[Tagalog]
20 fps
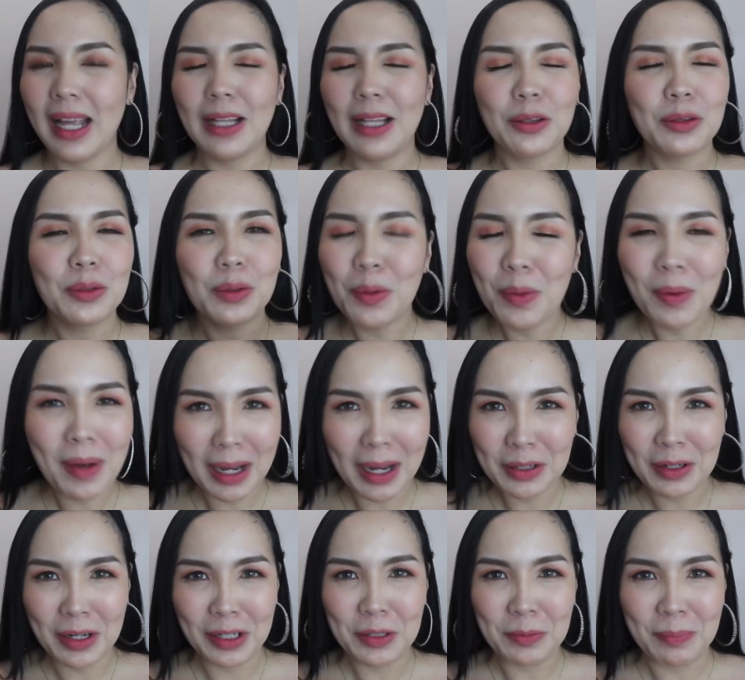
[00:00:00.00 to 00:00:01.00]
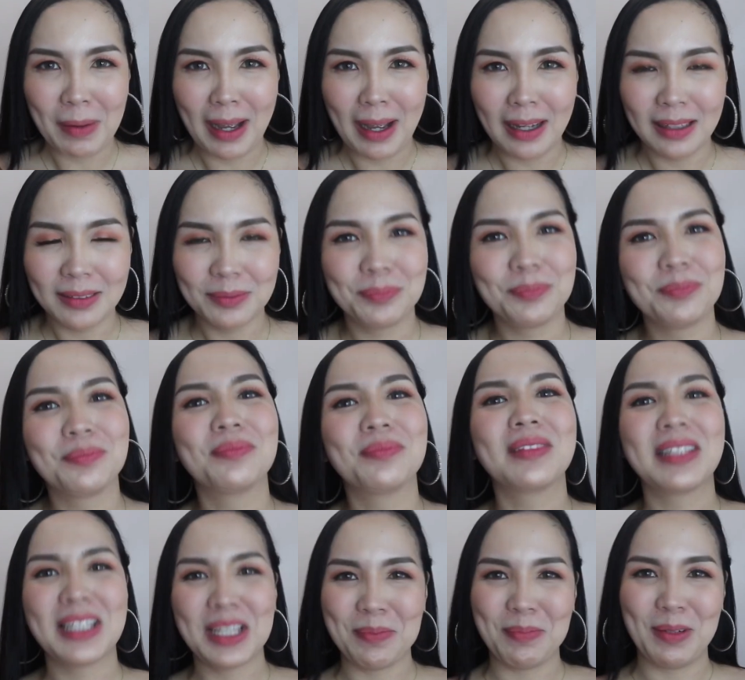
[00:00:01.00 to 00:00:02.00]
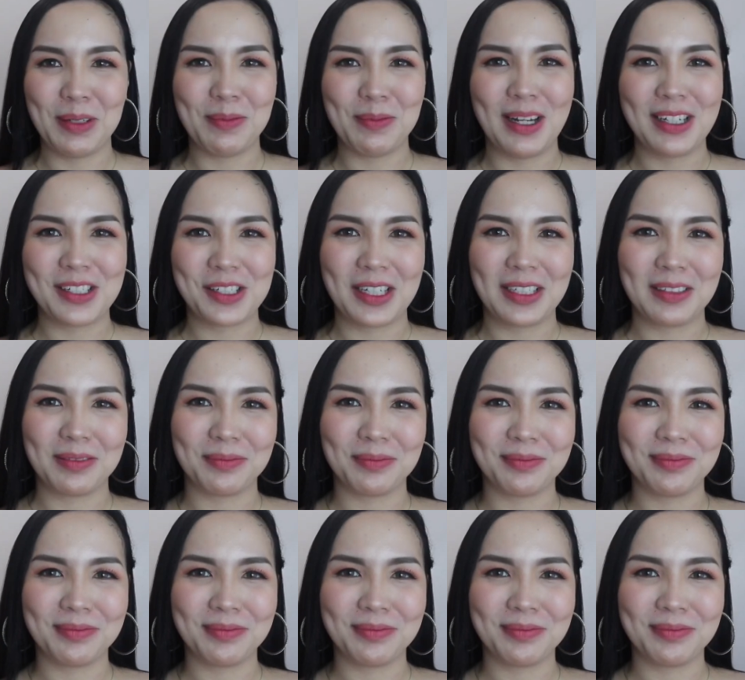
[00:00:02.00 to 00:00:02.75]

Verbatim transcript: At kung ano-ano pa, keep on watching.